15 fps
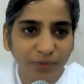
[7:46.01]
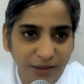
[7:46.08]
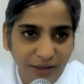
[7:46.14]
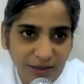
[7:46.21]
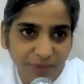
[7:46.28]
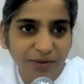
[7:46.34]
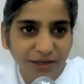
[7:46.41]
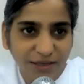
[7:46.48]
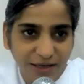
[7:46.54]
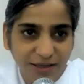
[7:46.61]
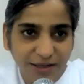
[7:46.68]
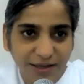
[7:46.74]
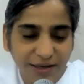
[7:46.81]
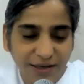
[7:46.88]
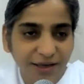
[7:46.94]
मंदिर में
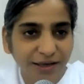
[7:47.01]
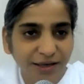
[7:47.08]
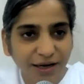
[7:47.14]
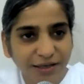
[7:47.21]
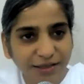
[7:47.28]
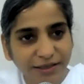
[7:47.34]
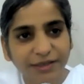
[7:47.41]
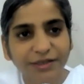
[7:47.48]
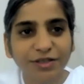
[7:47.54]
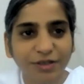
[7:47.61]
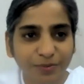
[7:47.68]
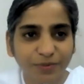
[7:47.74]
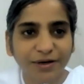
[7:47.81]
जाते हैं यहाँ सेंटर